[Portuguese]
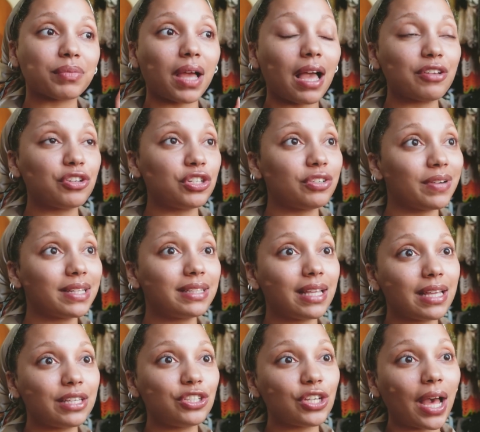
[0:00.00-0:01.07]
a gente vai
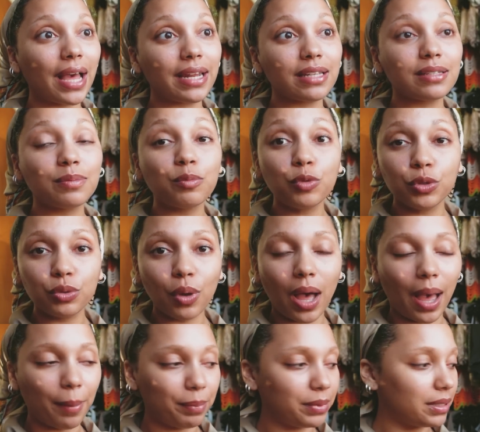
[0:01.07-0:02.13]
ter diárias muito
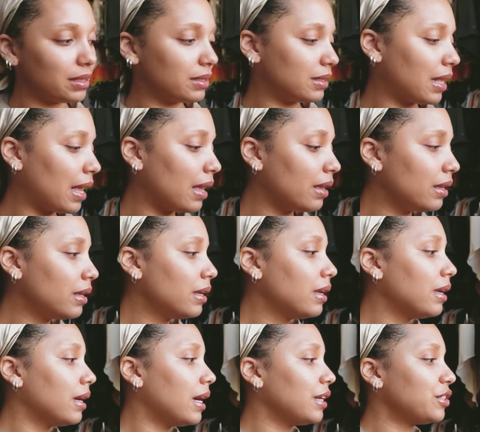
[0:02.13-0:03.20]
rápidas, né?
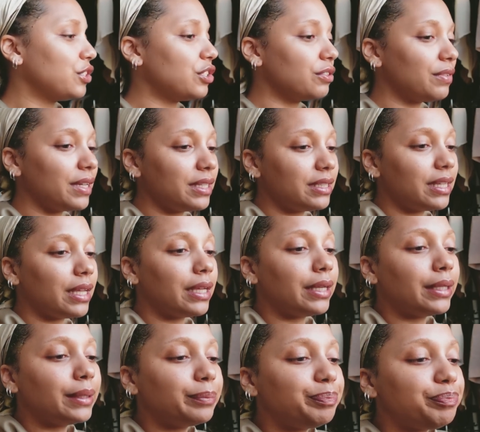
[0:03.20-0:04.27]
A gente vai ter...